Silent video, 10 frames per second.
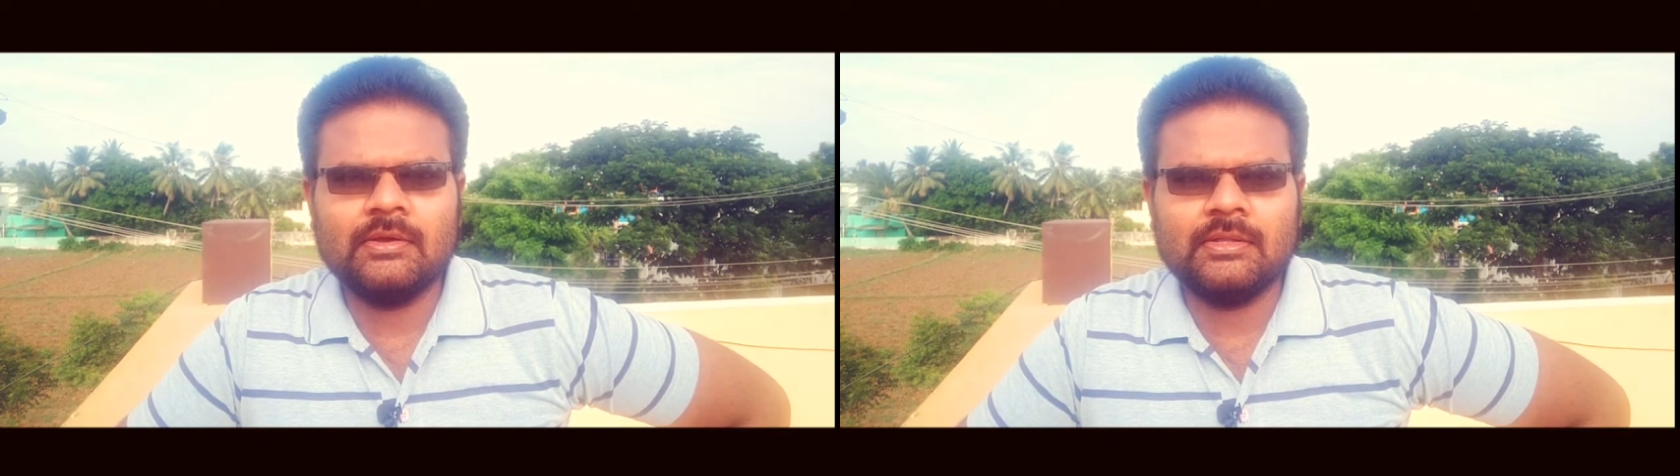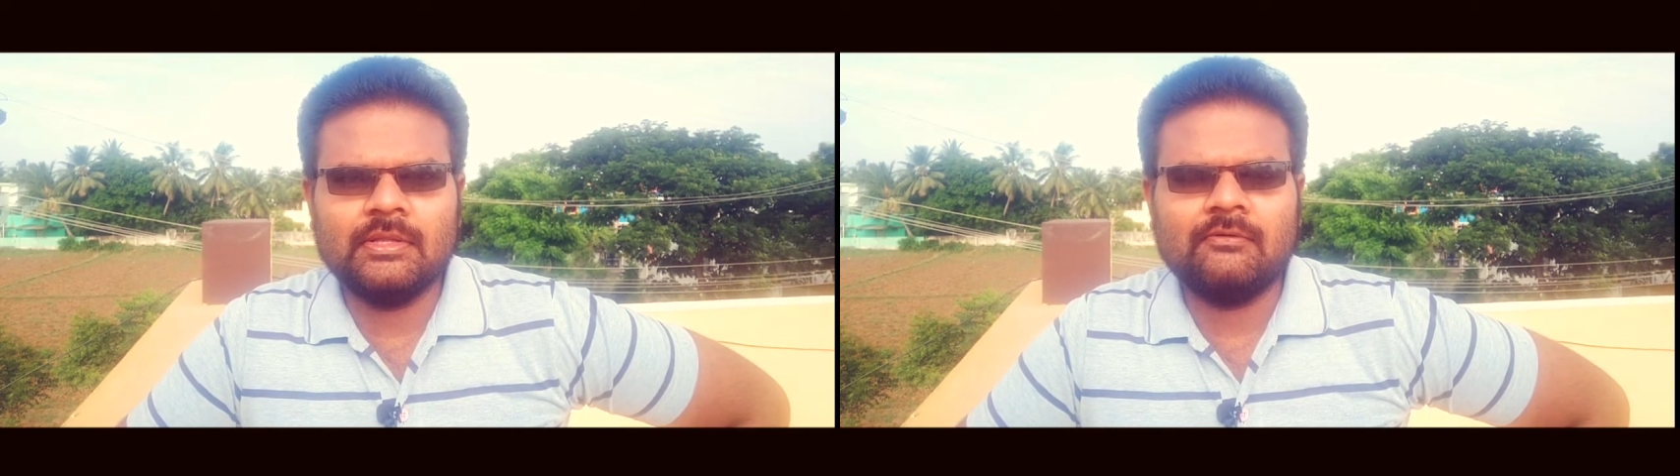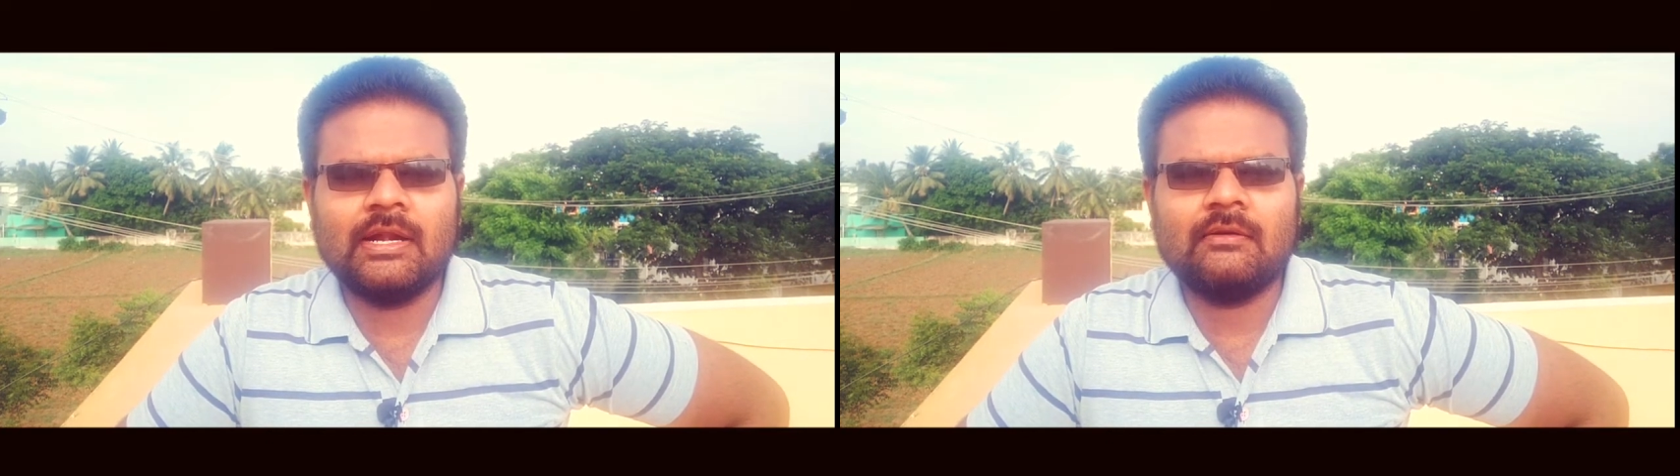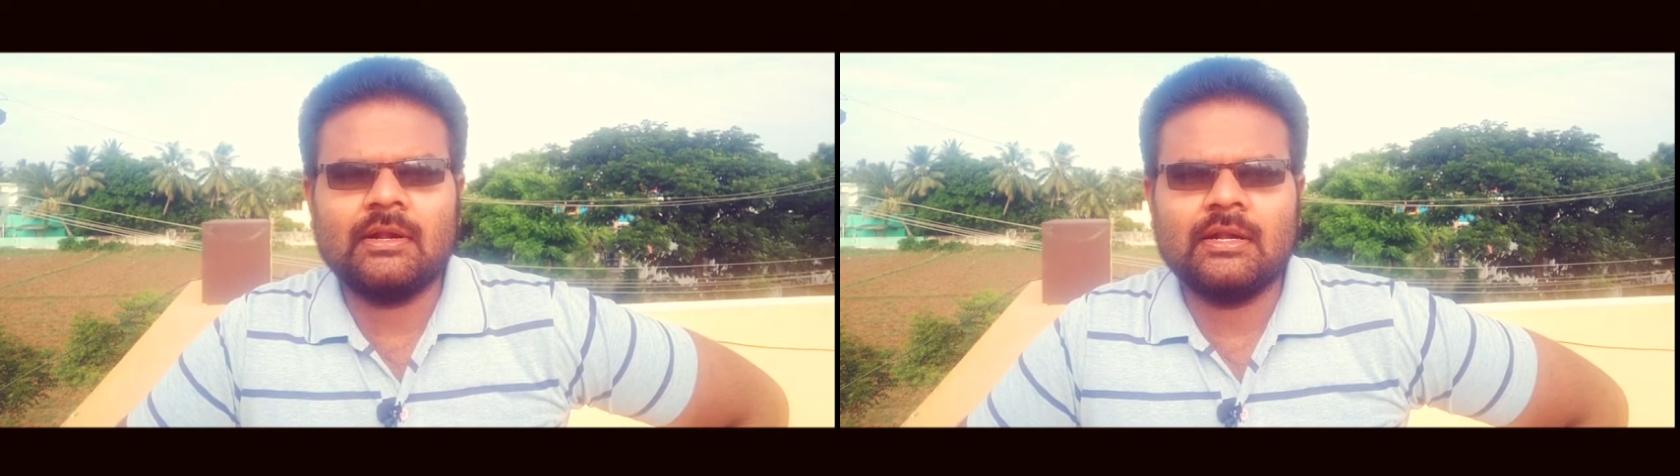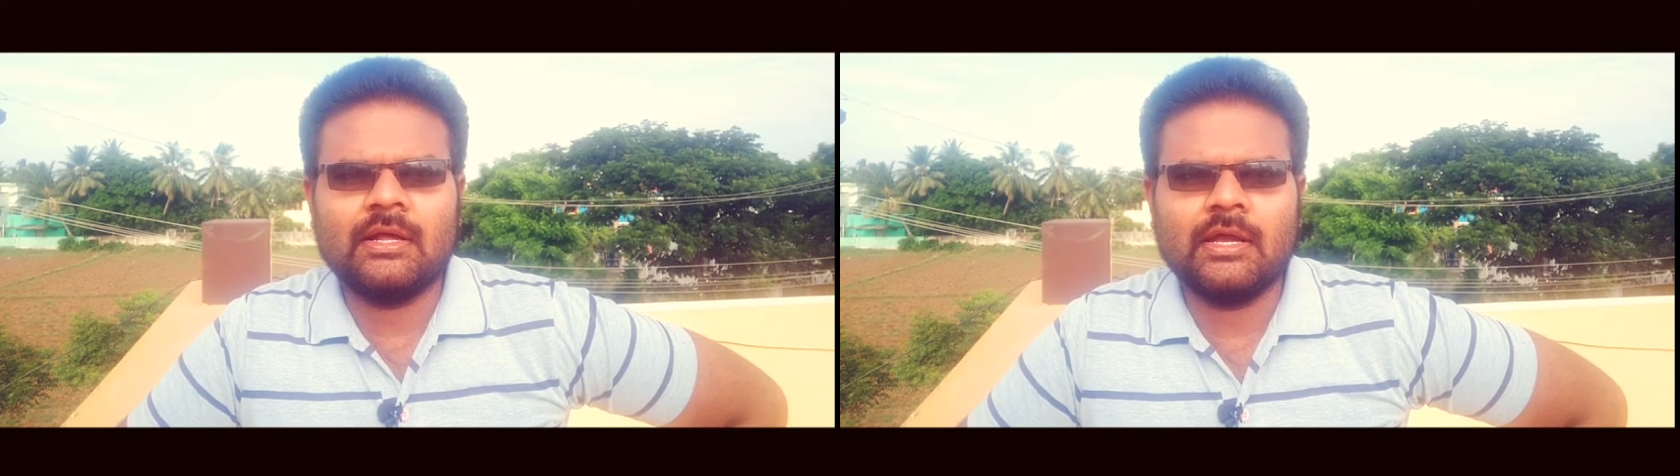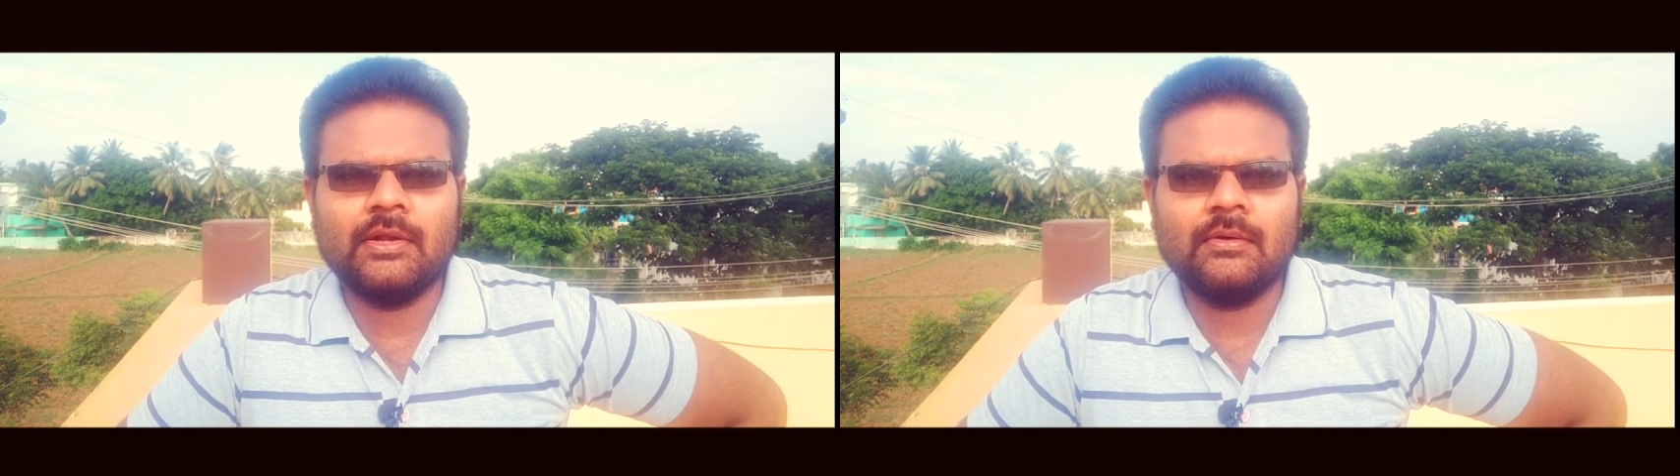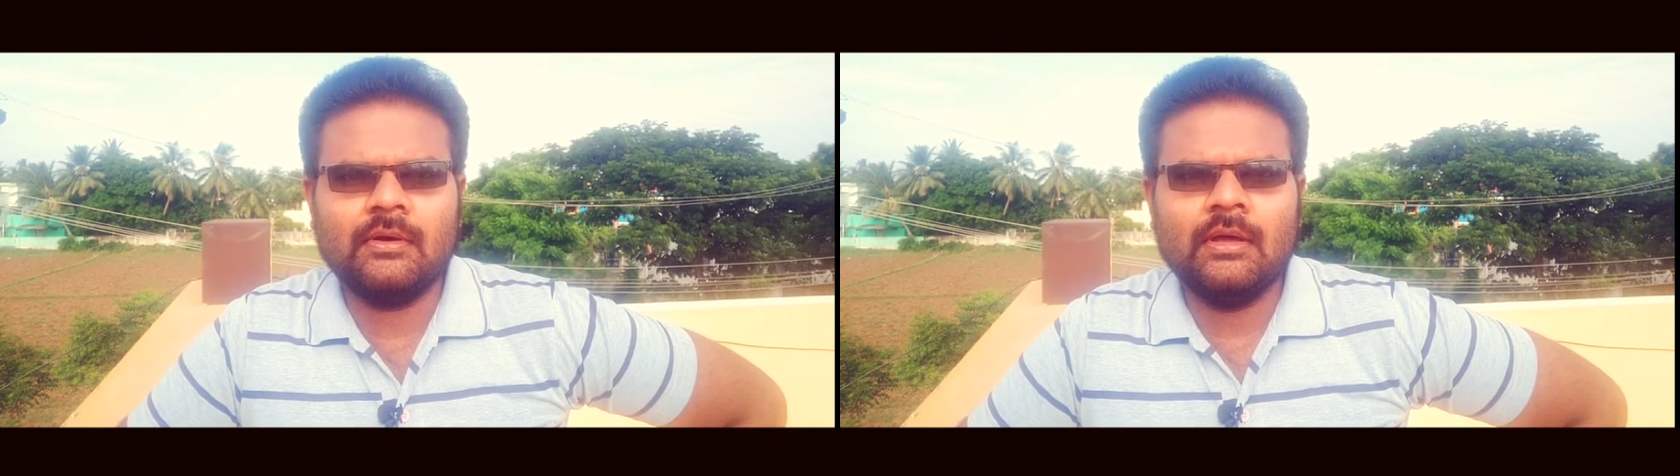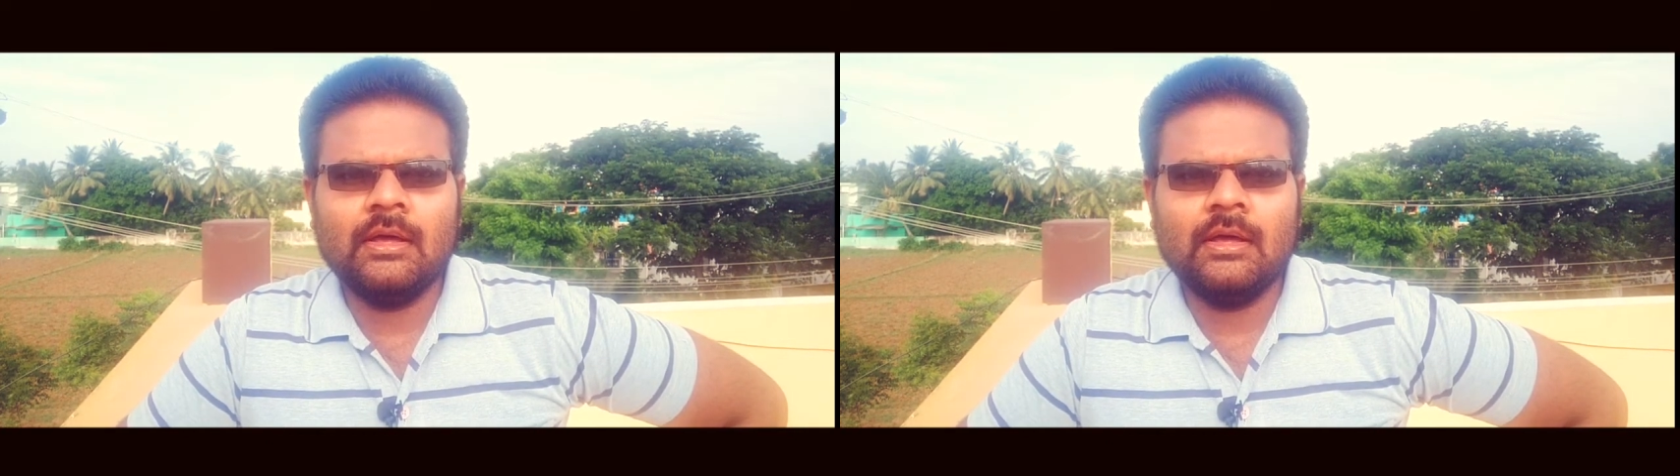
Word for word: வந்து வளன்னு ஆகிடும்